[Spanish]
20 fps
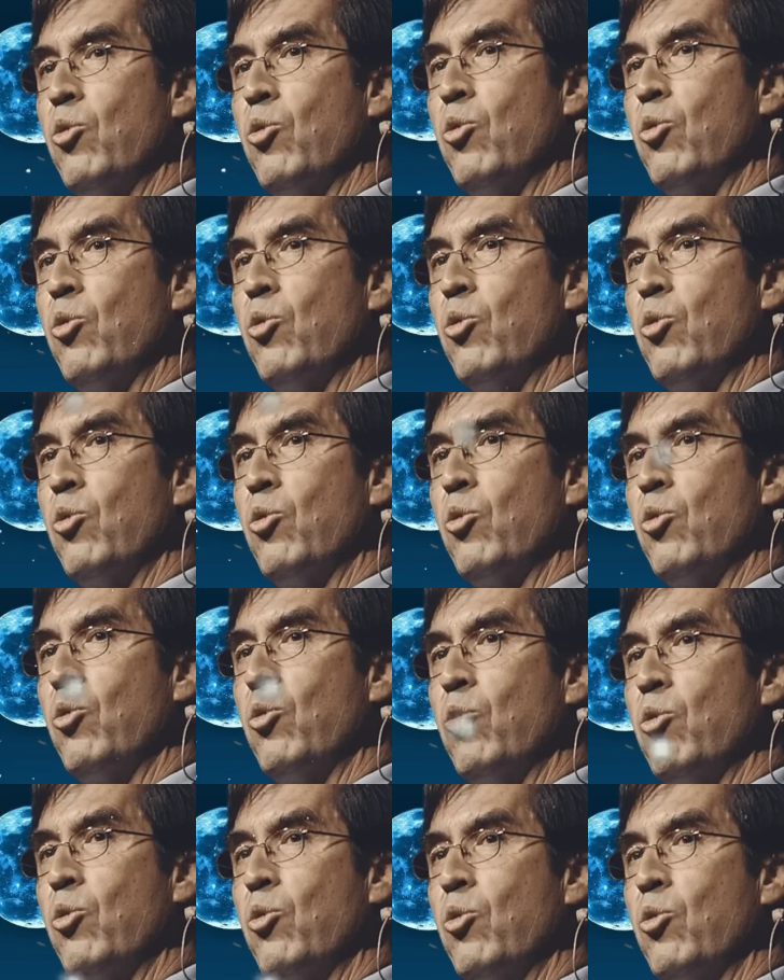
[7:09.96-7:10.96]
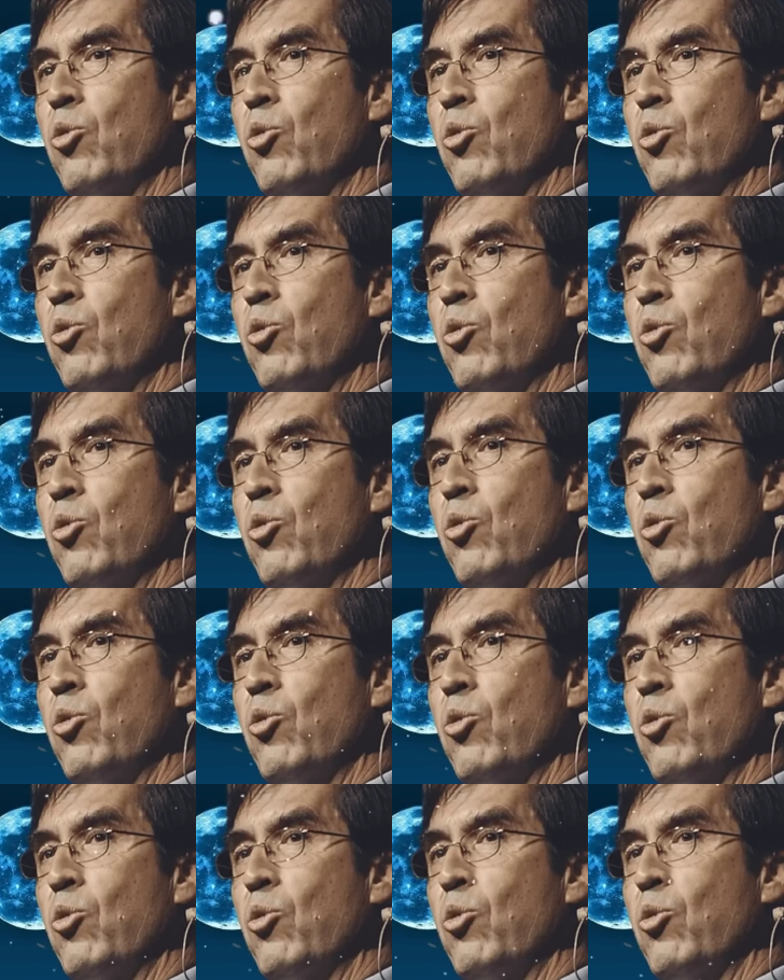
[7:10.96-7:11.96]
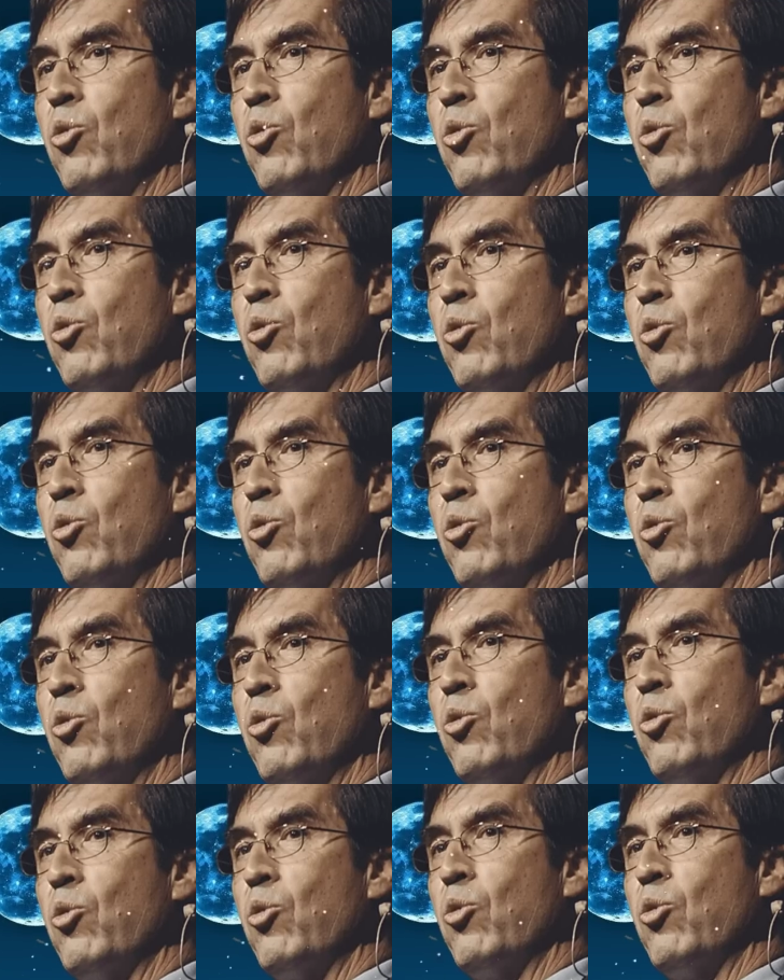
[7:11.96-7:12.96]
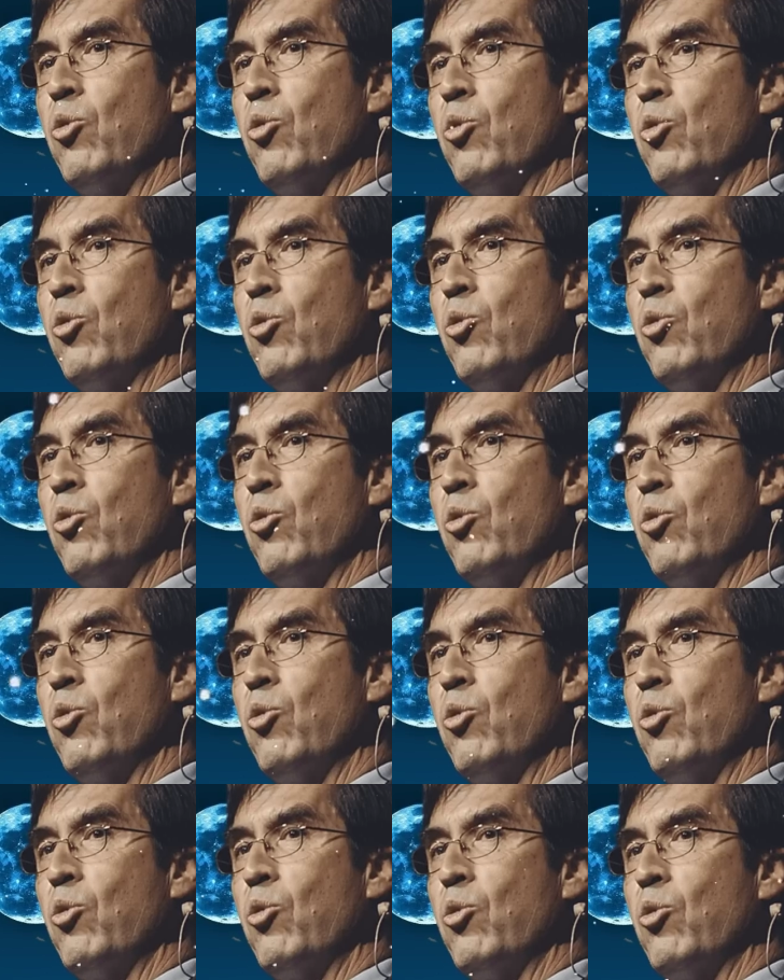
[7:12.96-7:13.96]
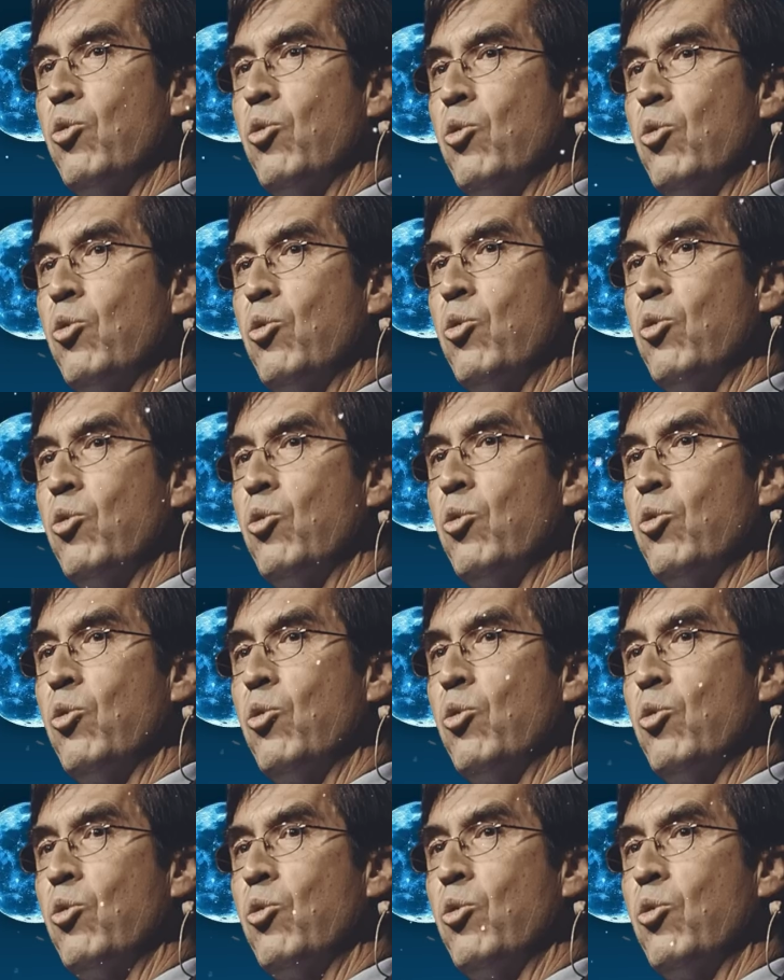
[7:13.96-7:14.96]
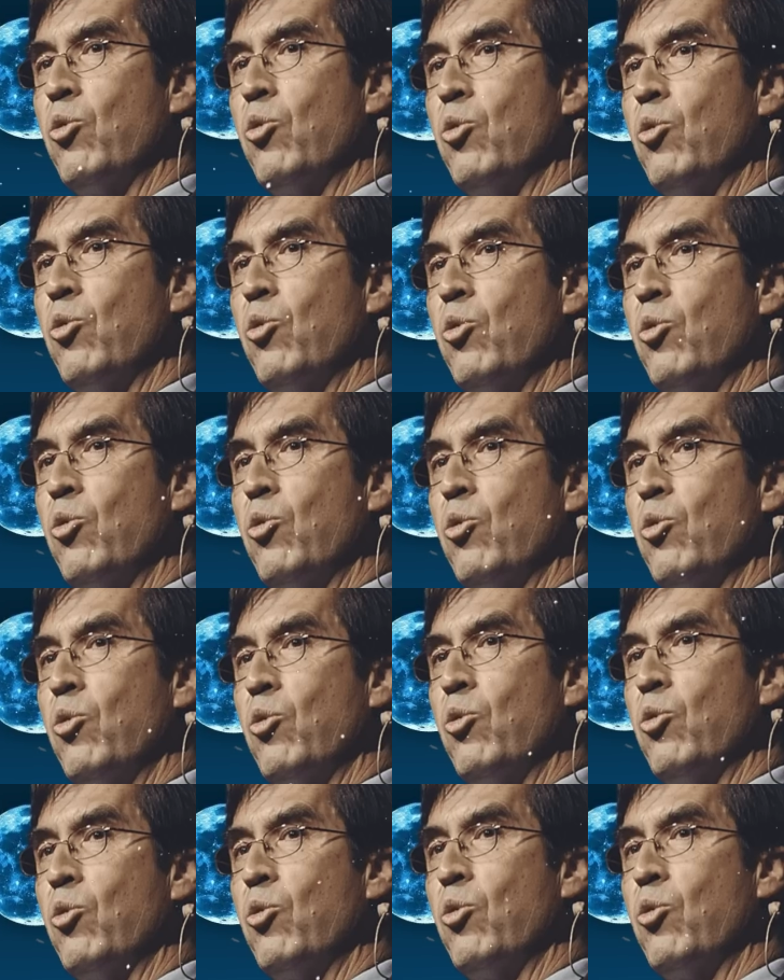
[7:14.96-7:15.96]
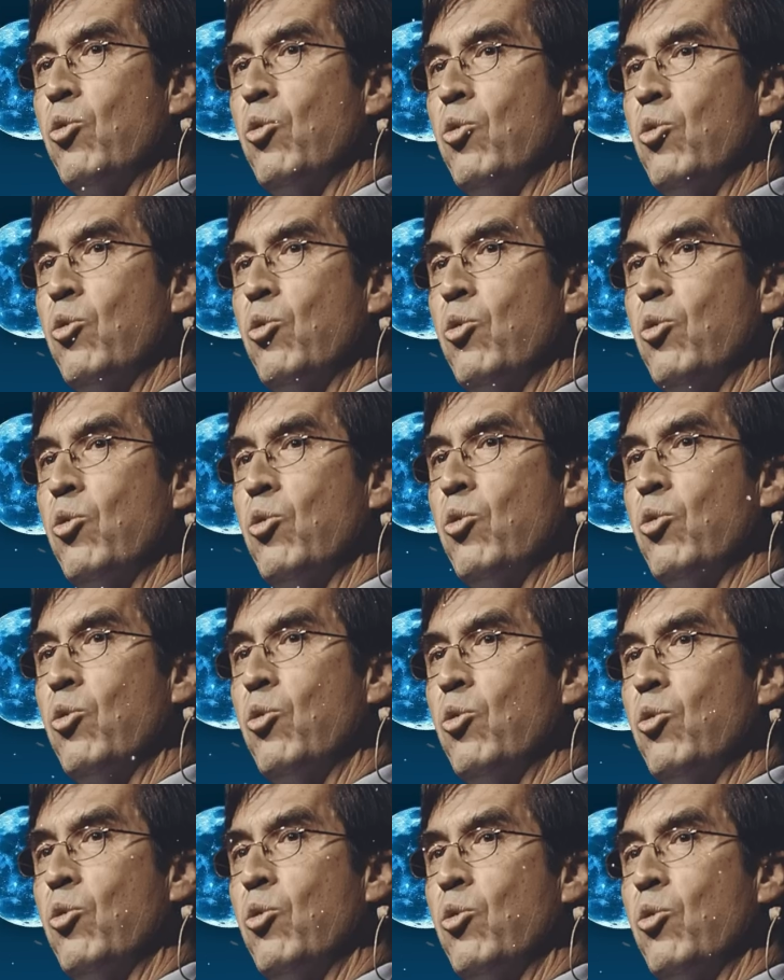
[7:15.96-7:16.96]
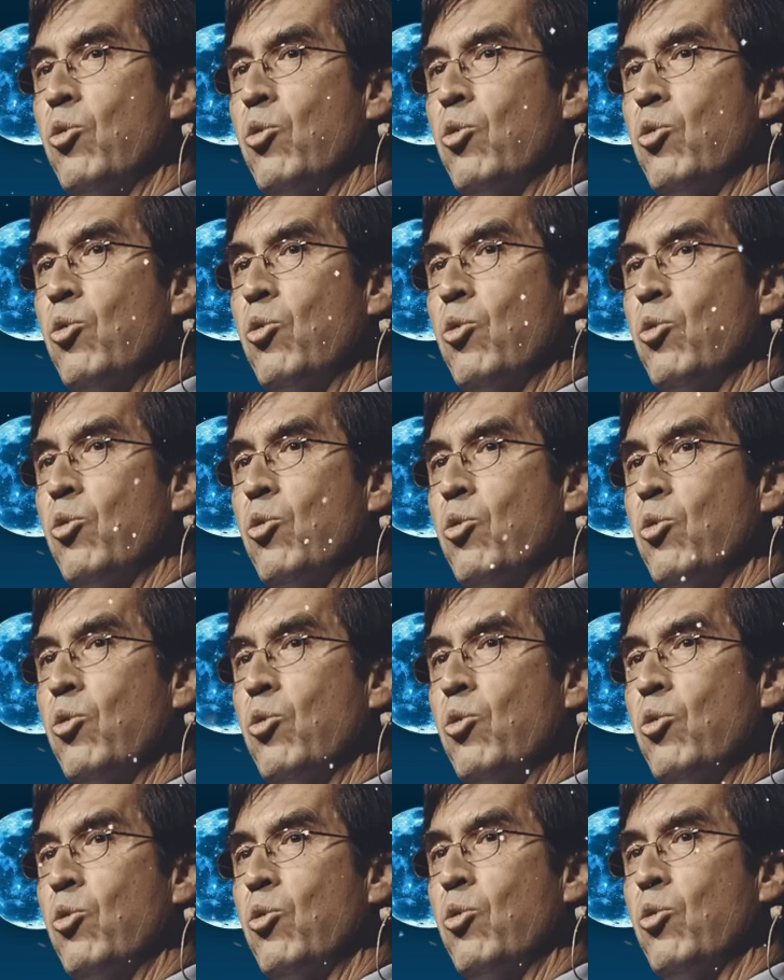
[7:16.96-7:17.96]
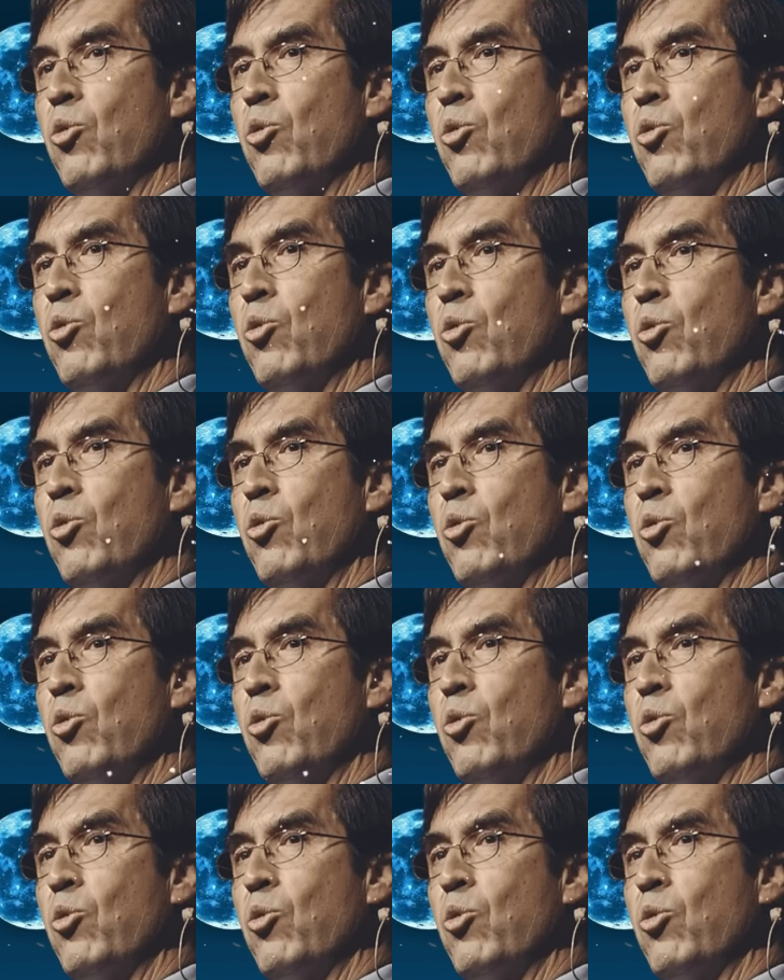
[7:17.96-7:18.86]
no digo no solo Mm, que note que se le está escuchando, sino que se sienta entendida, es una persona que nota una liberación interior tremenda. Esta persona me comprende.